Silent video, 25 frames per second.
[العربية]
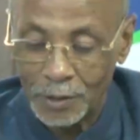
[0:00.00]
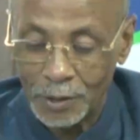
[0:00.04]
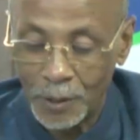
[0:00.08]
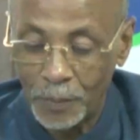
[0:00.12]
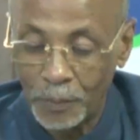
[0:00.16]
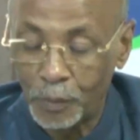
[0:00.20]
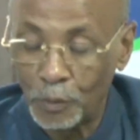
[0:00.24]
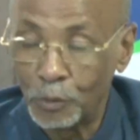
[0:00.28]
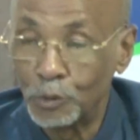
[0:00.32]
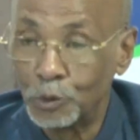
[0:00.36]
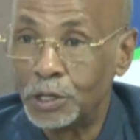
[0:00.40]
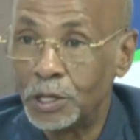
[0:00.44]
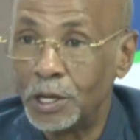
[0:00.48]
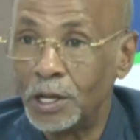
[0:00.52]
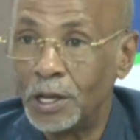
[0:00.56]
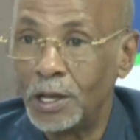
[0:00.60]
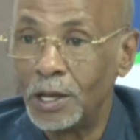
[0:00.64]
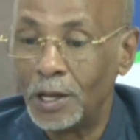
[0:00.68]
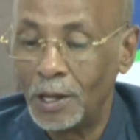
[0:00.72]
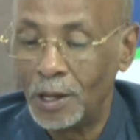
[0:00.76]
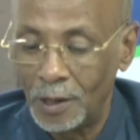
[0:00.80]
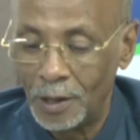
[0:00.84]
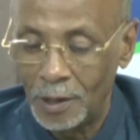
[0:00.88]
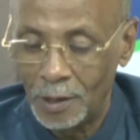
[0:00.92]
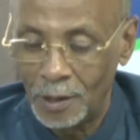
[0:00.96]
Ce
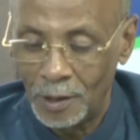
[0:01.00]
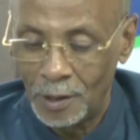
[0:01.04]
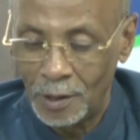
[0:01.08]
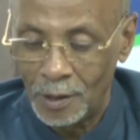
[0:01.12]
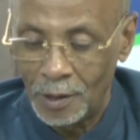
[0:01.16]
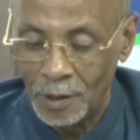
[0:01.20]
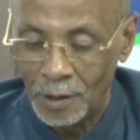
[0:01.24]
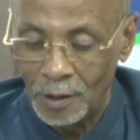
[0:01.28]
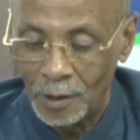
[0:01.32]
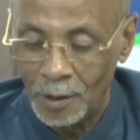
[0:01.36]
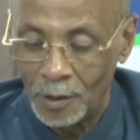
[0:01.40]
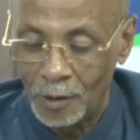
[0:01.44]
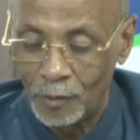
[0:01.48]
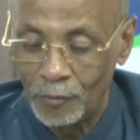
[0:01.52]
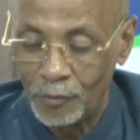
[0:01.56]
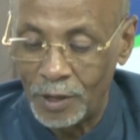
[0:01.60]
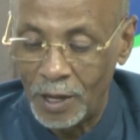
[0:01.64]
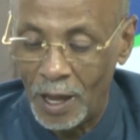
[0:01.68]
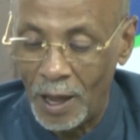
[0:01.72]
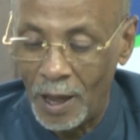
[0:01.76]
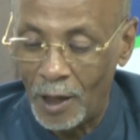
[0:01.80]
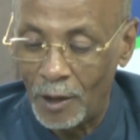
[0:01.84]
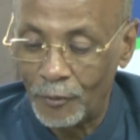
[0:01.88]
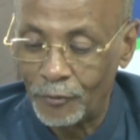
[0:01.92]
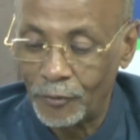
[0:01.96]
projet
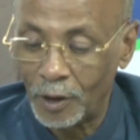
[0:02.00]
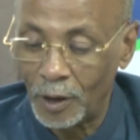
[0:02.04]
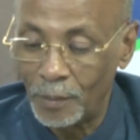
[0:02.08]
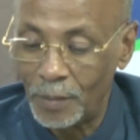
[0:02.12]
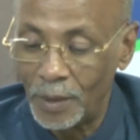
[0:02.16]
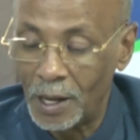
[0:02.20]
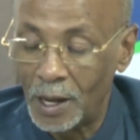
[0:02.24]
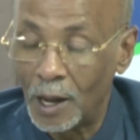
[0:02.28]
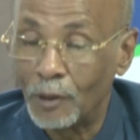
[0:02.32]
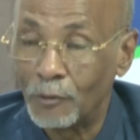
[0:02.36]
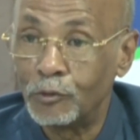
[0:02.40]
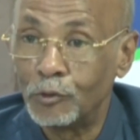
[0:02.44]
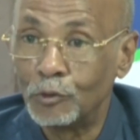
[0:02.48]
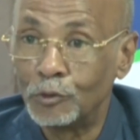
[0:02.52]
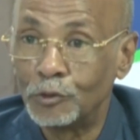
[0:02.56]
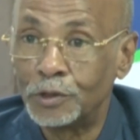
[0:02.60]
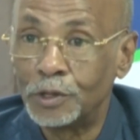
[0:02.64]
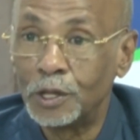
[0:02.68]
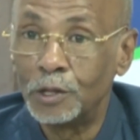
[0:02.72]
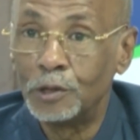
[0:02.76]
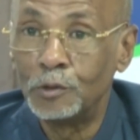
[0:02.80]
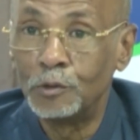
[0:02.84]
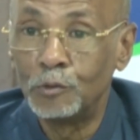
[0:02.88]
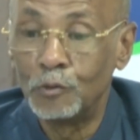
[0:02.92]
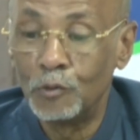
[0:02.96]
vient affirmer la
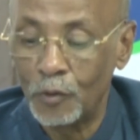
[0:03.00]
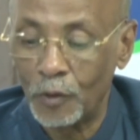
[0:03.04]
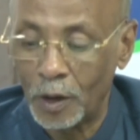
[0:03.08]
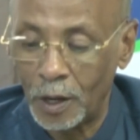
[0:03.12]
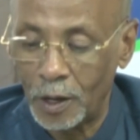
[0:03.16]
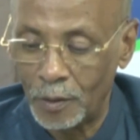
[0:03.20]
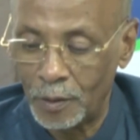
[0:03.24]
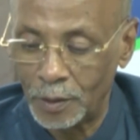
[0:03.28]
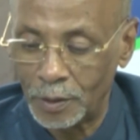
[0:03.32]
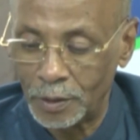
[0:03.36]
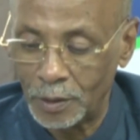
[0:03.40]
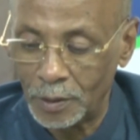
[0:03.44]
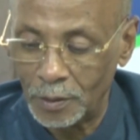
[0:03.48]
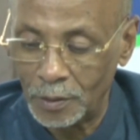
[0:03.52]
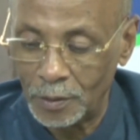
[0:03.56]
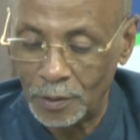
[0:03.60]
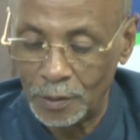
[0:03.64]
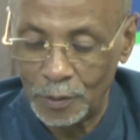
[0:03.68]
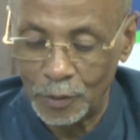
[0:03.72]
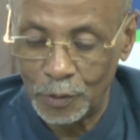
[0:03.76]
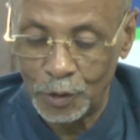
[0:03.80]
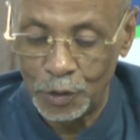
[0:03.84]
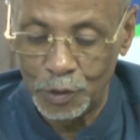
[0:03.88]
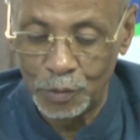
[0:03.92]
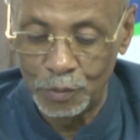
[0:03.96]
volonté du gouvernement
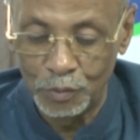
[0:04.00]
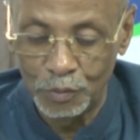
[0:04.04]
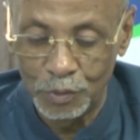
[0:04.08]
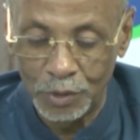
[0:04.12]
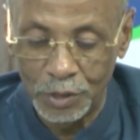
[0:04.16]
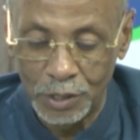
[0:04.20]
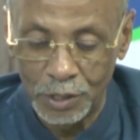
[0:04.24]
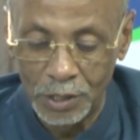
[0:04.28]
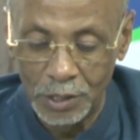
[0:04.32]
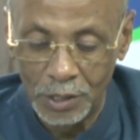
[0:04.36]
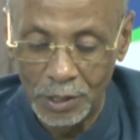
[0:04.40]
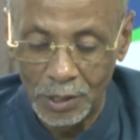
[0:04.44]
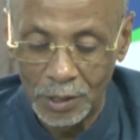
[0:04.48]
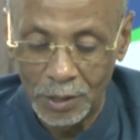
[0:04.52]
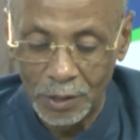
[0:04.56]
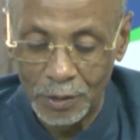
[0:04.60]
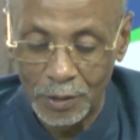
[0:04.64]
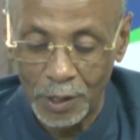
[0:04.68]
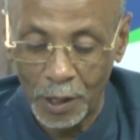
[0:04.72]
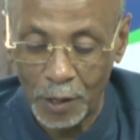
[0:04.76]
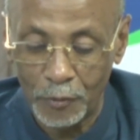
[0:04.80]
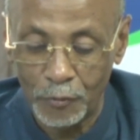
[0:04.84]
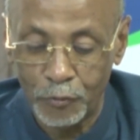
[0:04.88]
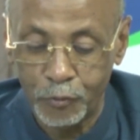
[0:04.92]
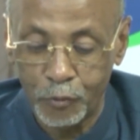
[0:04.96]
de Djibouti
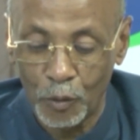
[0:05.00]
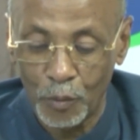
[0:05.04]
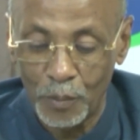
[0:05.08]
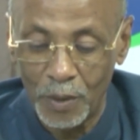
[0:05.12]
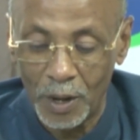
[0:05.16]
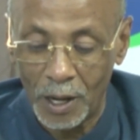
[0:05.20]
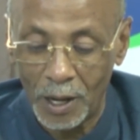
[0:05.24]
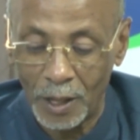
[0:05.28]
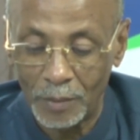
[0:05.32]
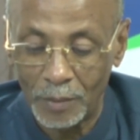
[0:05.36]
de réformer